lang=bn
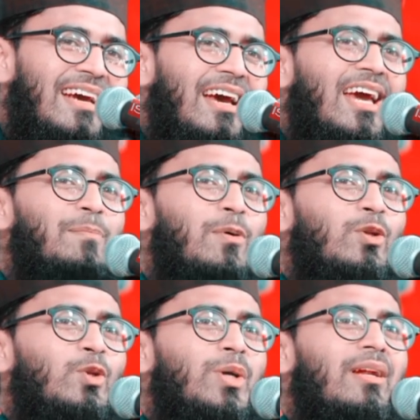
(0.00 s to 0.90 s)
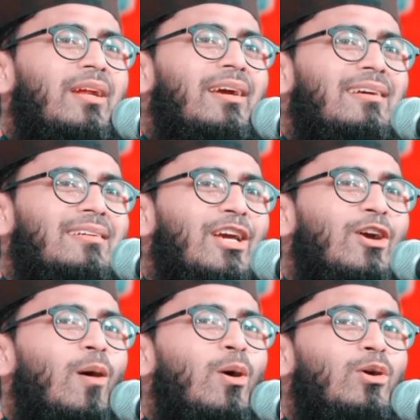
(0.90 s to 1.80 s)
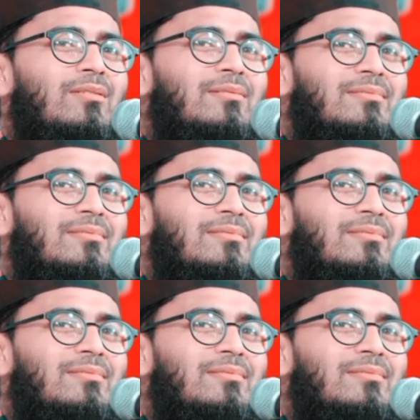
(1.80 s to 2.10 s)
হ্যাঁ বন্ধু কিরে কি খবর